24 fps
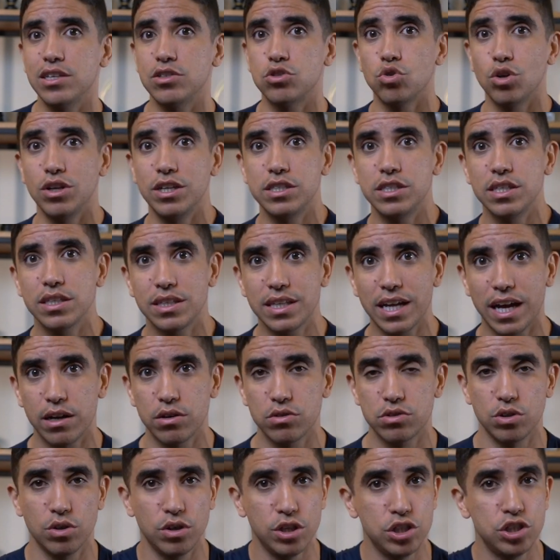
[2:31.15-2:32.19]

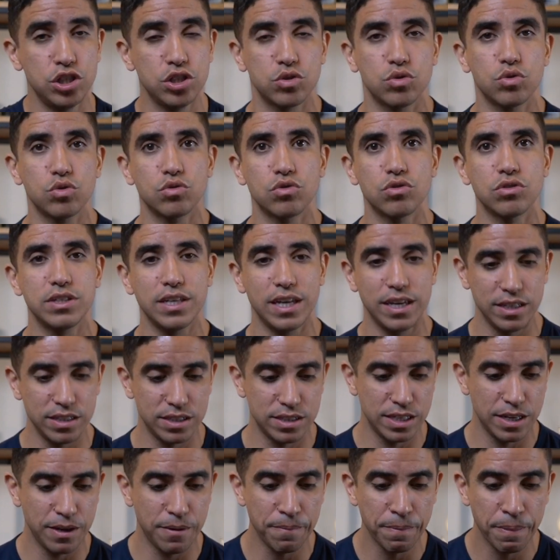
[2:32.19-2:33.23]
solicitar o seu registro no
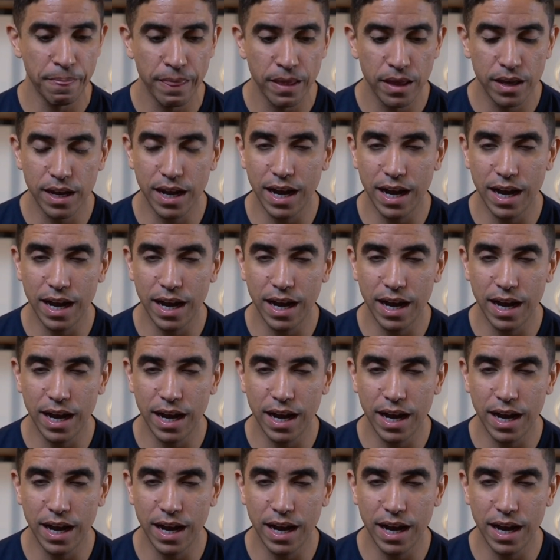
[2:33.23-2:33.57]
CRC,